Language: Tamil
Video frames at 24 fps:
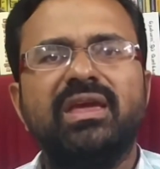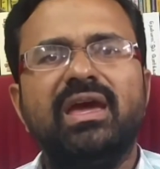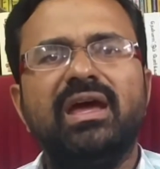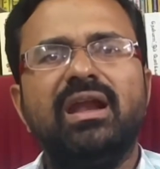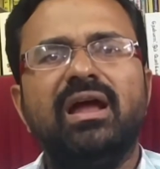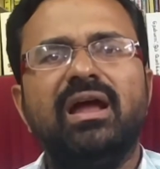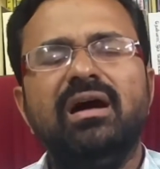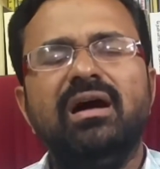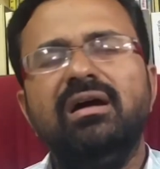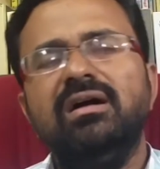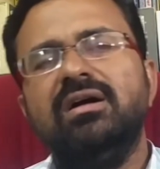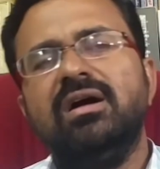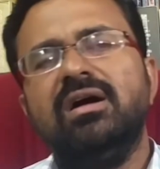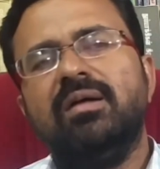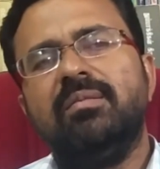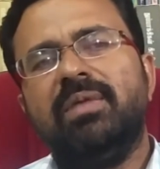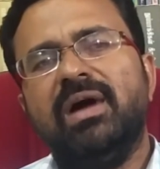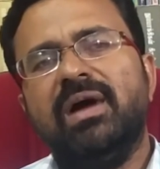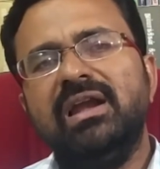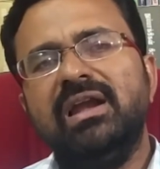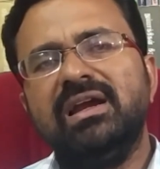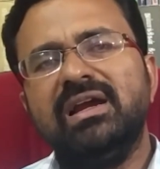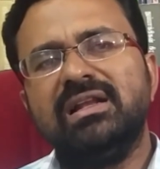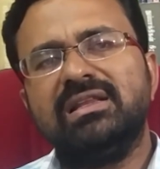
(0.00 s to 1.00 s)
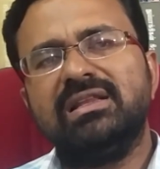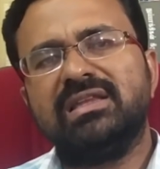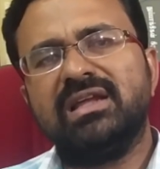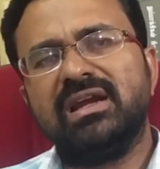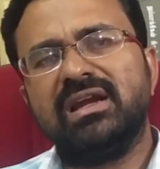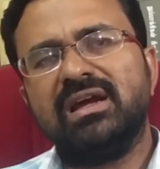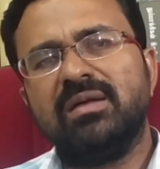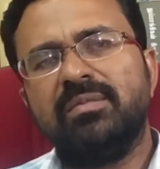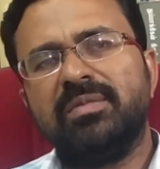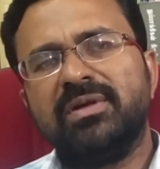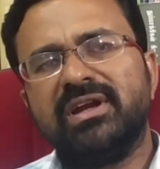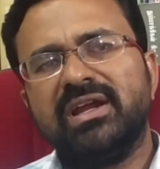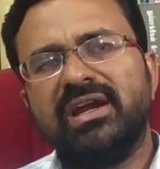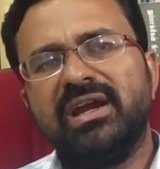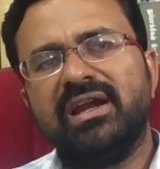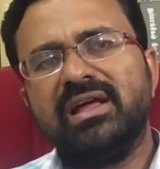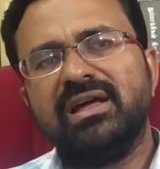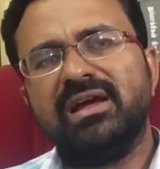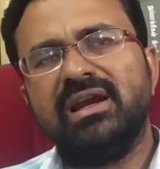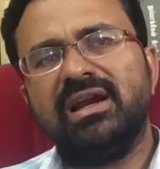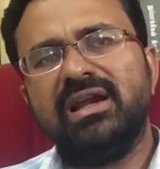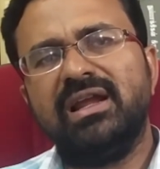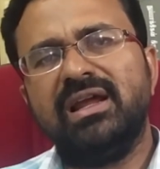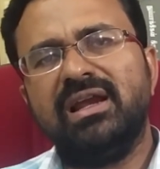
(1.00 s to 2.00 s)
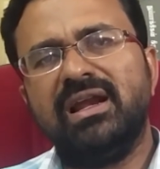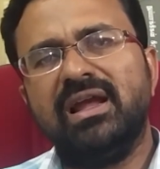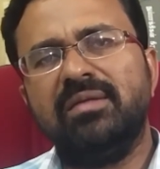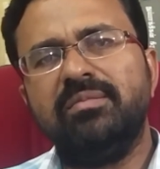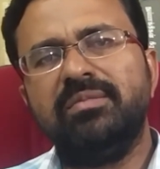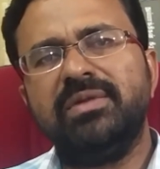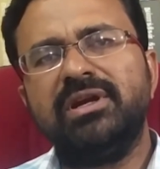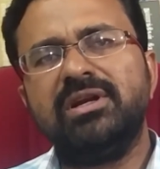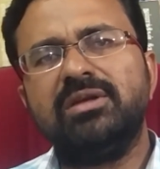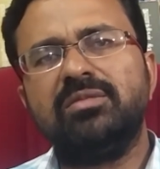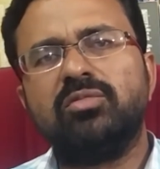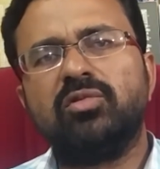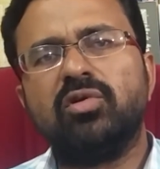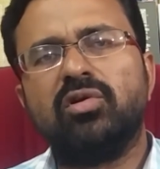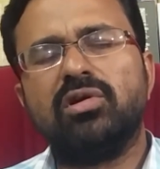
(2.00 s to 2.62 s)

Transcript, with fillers: ஏன்னா பள்ளிகள் திறக்கப்பட்ட இடங்கள்ல எல்லாம் மீண்டும்